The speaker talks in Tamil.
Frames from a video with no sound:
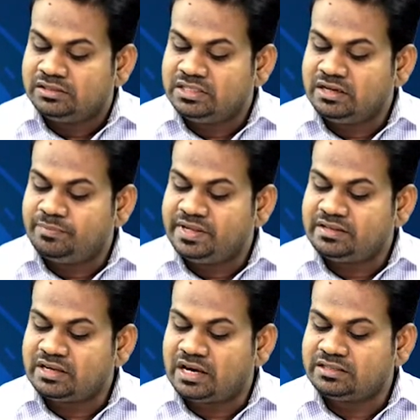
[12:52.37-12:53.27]
ஜிஎல்
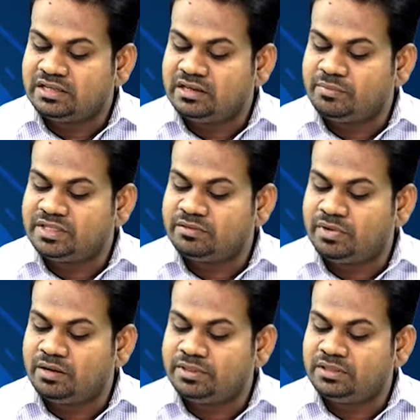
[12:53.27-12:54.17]
பீரிஸ் அஸ்கிரிய
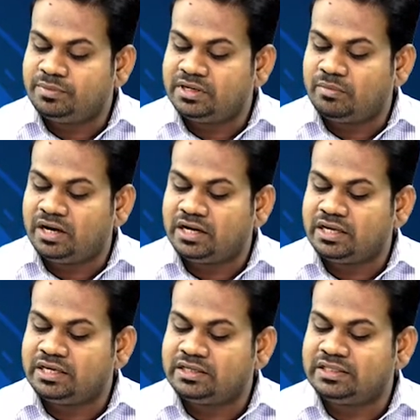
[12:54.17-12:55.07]
மற்றும் மெல்பத்து பீட
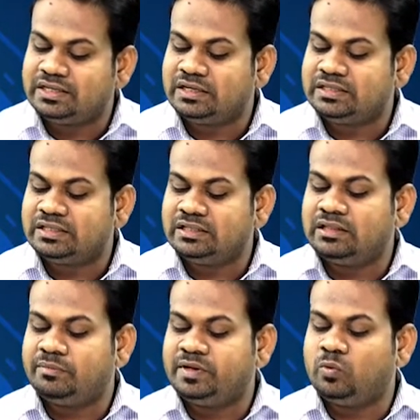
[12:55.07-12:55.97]
மகாநாயக்க தேர்தல்களை
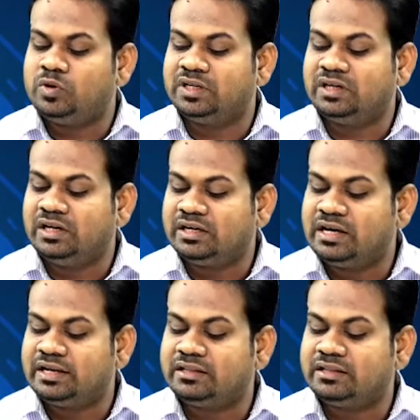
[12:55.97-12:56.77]
சந்தித்த பின் ஊடகங்களுக்கு